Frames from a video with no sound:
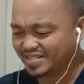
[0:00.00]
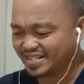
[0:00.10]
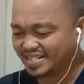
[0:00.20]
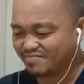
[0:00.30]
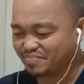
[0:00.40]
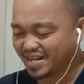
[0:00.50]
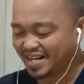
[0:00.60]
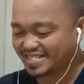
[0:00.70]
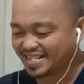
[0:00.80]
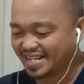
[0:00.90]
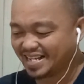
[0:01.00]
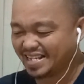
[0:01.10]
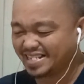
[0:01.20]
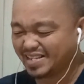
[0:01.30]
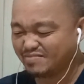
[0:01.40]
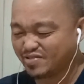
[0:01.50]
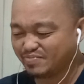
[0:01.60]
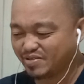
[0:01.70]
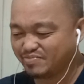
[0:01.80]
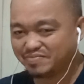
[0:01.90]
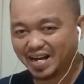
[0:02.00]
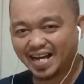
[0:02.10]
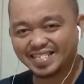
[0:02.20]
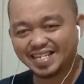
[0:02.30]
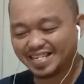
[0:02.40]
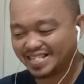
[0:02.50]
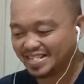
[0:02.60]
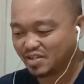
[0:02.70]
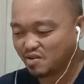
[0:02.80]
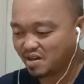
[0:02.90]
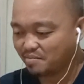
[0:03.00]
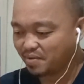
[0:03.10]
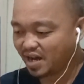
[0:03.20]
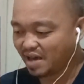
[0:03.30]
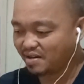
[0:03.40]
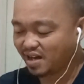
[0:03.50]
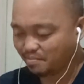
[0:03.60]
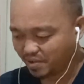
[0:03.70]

Walang yan pasa. Ang galing na ni Poy Poy pumasa Hang,